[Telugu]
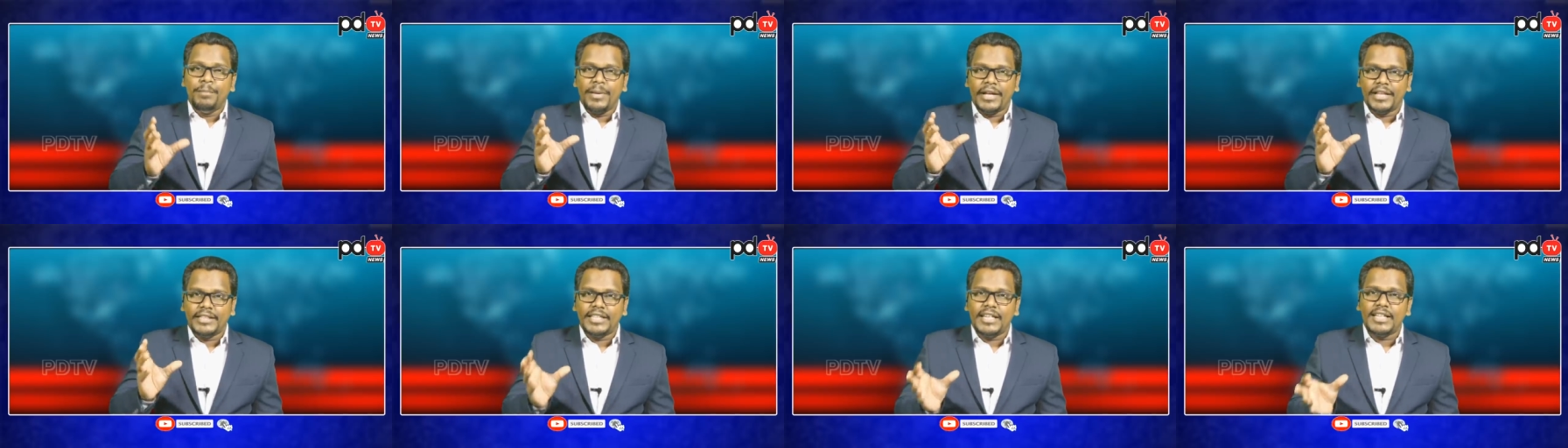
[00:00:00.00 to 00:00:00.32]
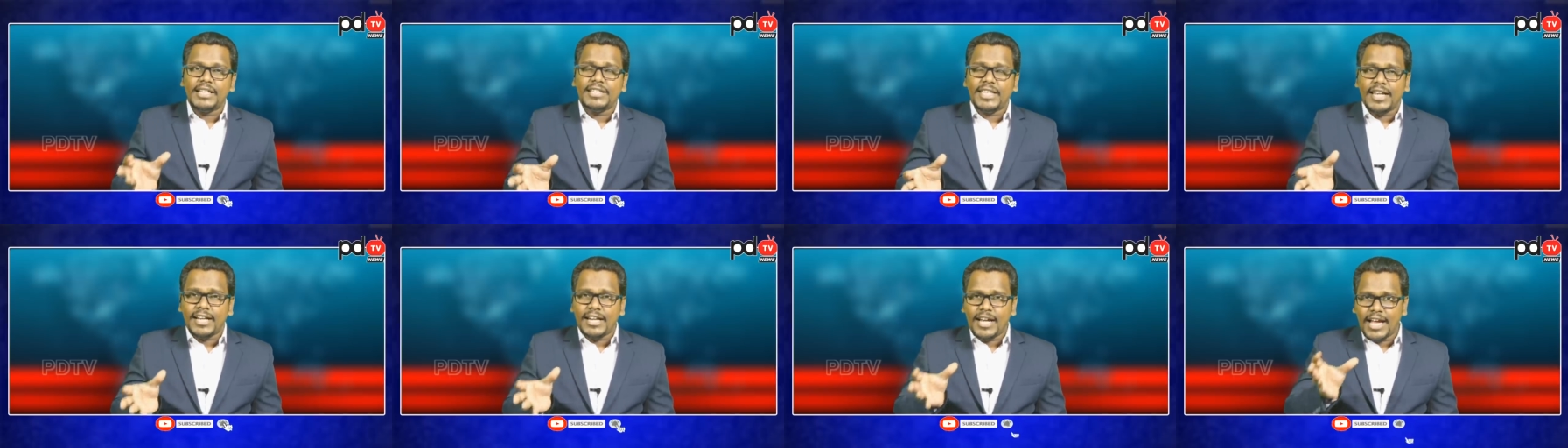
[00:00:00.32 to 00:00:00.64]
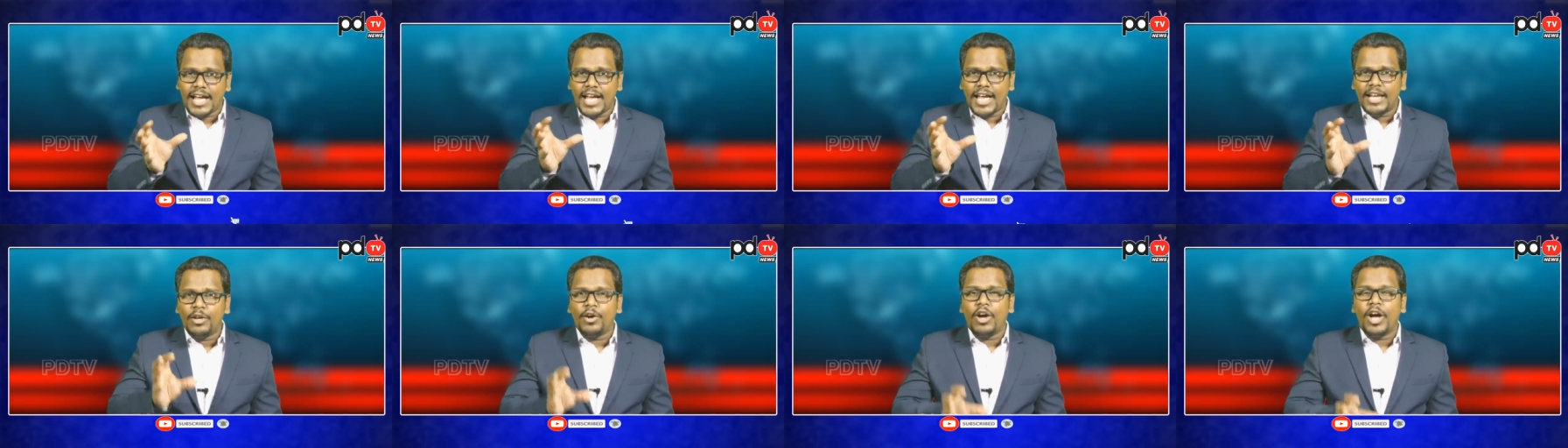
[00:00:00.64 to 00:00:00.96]
పెద్దల
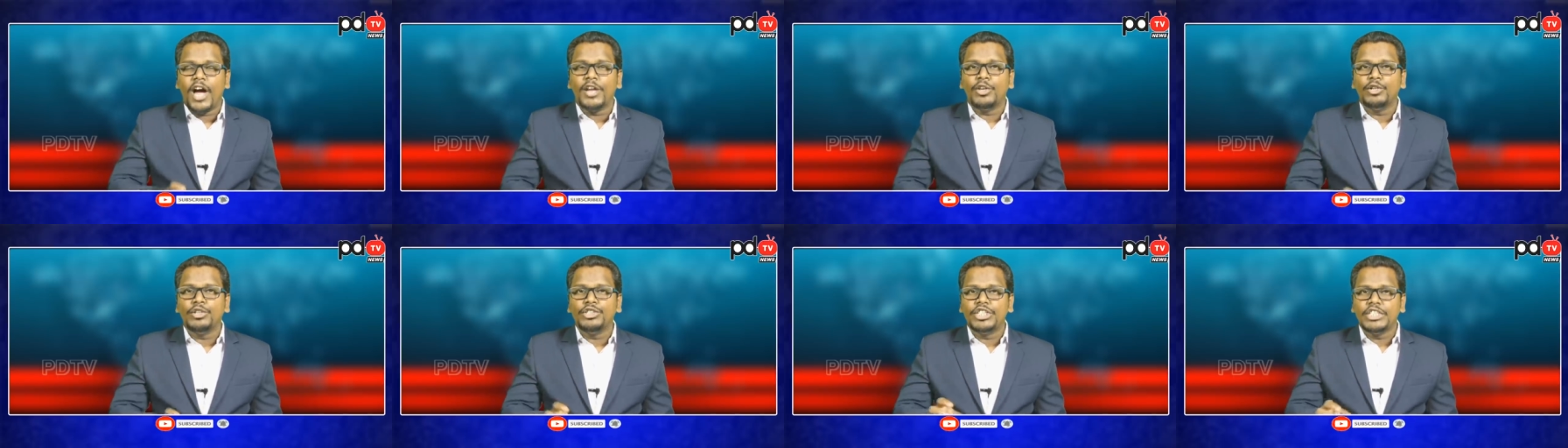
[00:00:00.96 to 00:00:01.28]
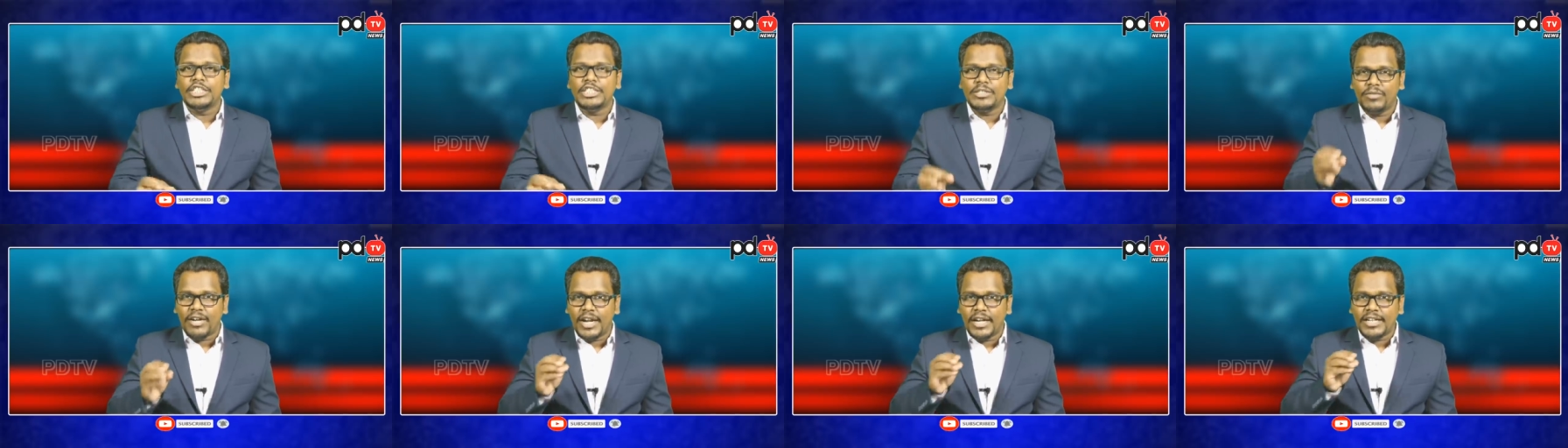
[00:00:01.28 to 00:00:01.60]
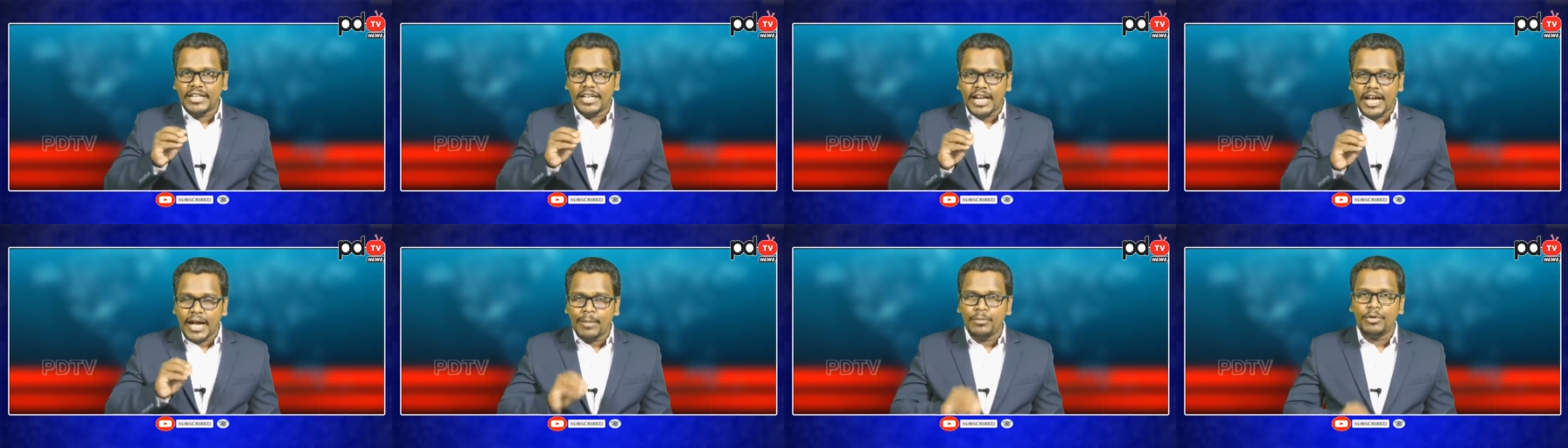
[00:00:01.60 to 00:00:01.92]
తరహాలో ఆలోచించి
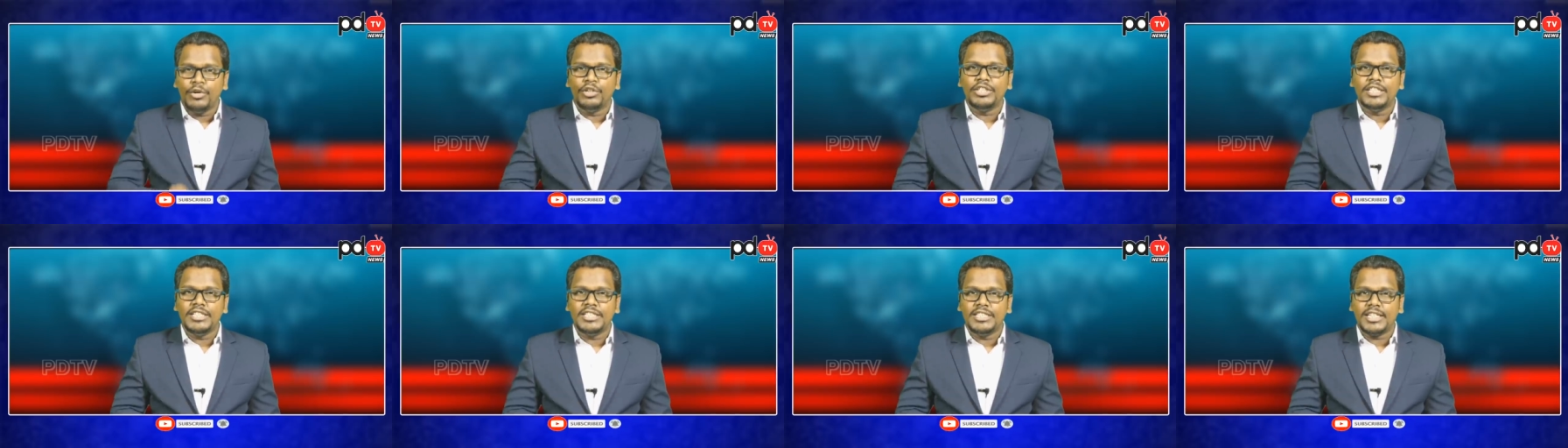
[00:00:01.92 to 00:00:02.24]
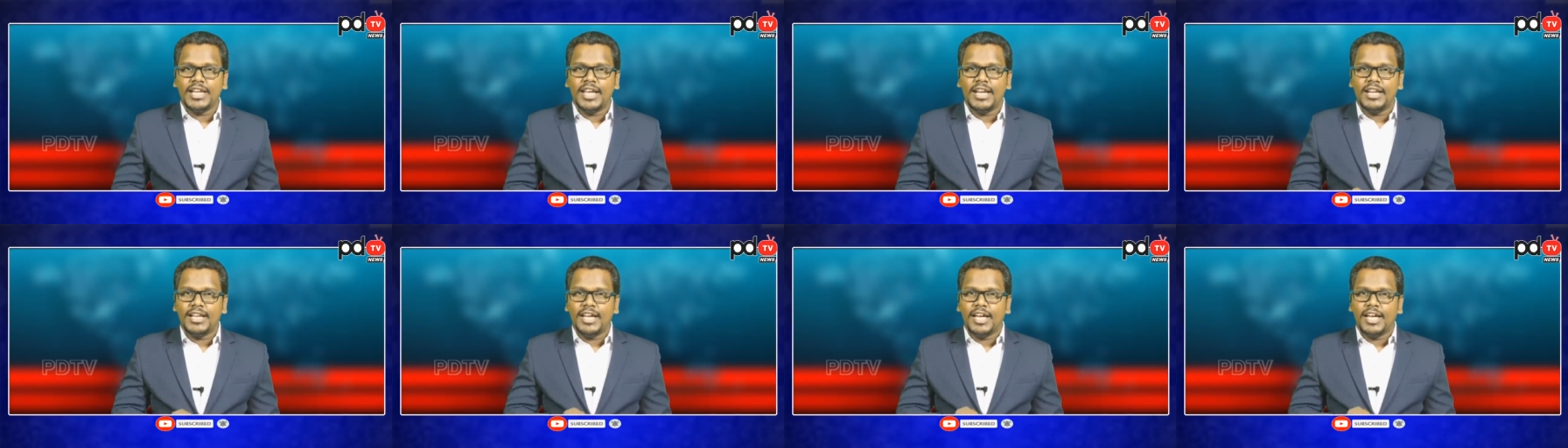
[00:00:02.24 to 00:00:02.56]
వాటిని ఆమోదించాలి